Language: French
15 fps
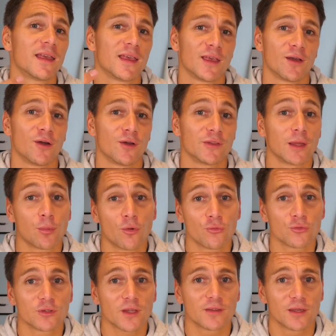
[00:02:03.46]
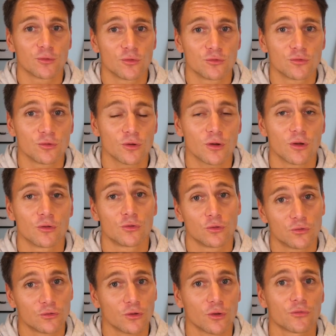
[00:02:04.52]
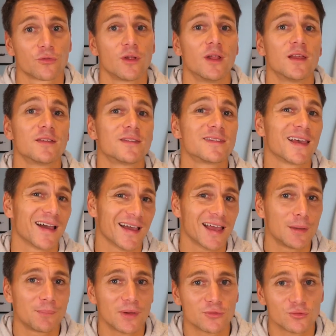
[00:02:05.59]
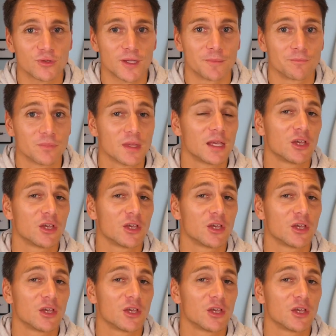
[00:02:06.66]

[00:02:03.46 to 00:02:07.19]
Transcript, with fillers: et euh, d'approfondir ta culture de surf si tu es un réel passionné.